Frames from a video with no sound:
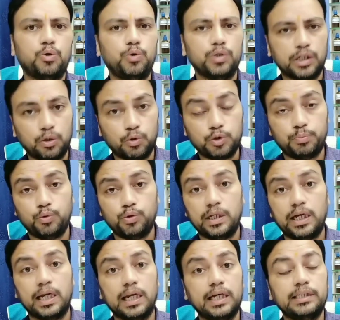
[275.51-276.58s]
खून की कुछ
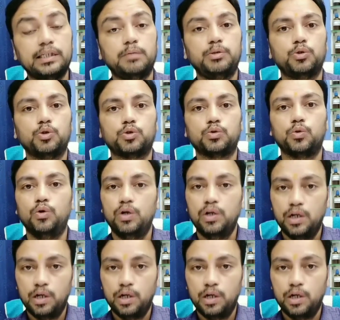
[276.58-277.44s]
बूंदे आना ये भी दोस्तों